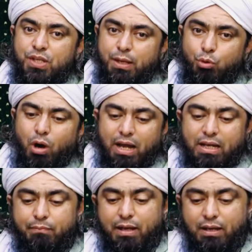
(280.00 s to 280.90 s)
सही
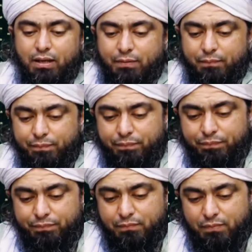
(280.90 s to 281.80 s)
बुखारी में
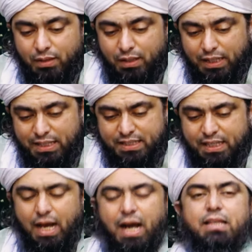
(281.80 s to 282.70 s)

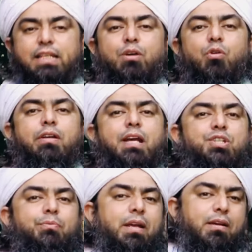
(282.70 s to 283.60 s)
इसी आयत के
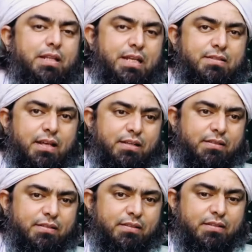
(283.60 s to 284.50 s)
कॉन्टेक्स्ट में एक हदीस है
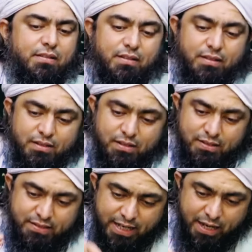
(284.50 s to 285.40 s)

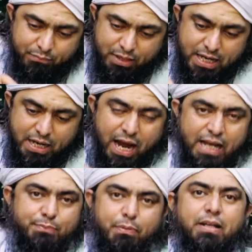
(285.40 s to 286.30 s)
सेम यही
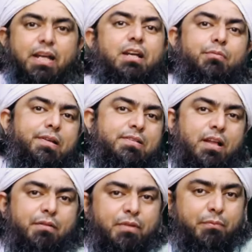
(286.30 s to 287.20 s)
आयत पढ़ के नबी
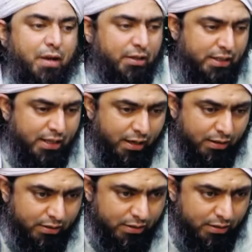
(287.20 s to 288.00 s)
इस्लाम ने बयान किया